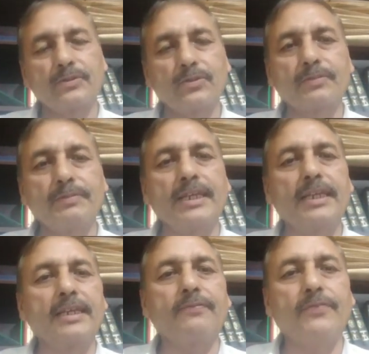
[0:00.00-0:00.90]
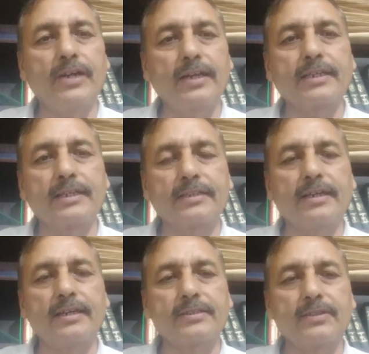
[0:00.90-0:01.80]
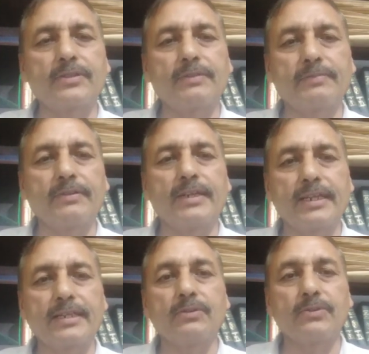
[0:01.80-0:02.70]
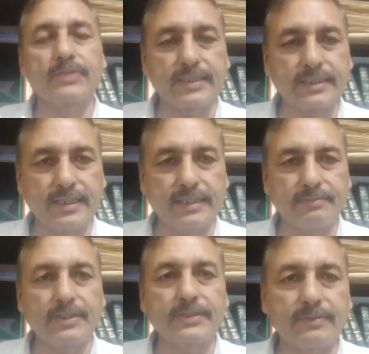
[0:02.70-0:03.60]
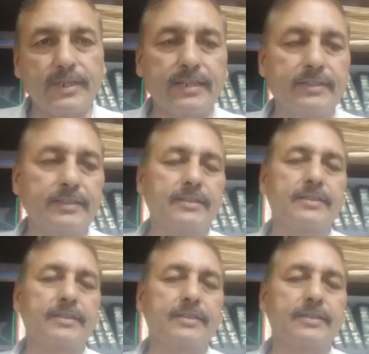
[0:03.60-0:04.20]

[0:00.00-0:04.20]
तो उसमें एक फाल करदार चौधरी परवेज़ राय का हो सकता है पॉसिबल है